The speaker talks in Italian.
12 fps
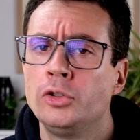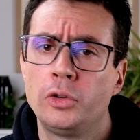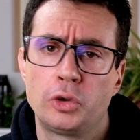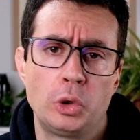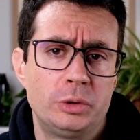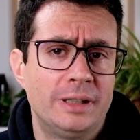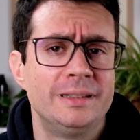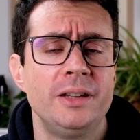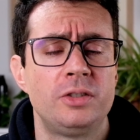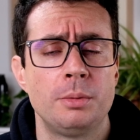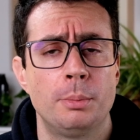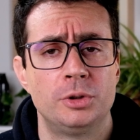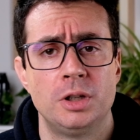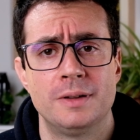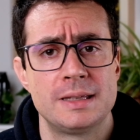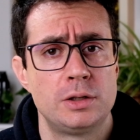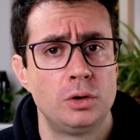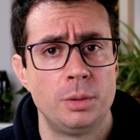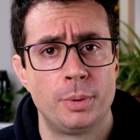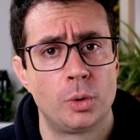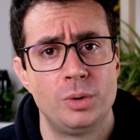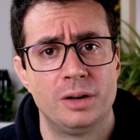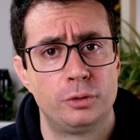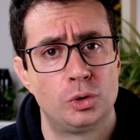Ci sono tantissime motivazioni per
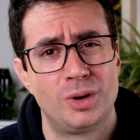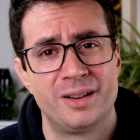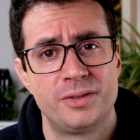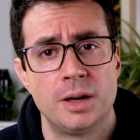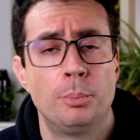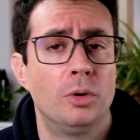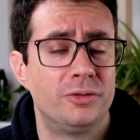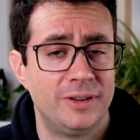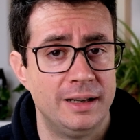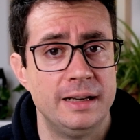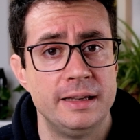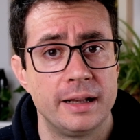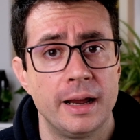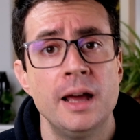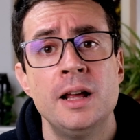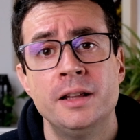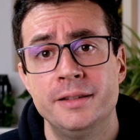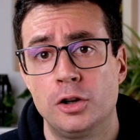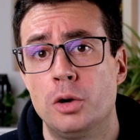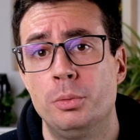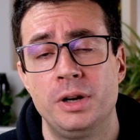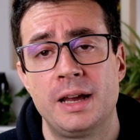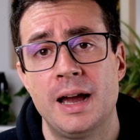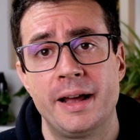cui una fotografia può fallire nel
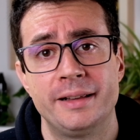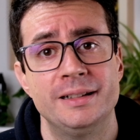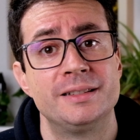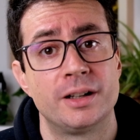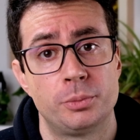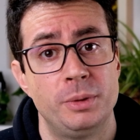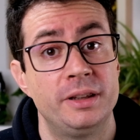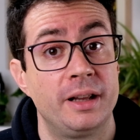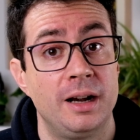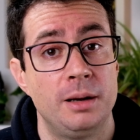comunicare, nel trasmettere le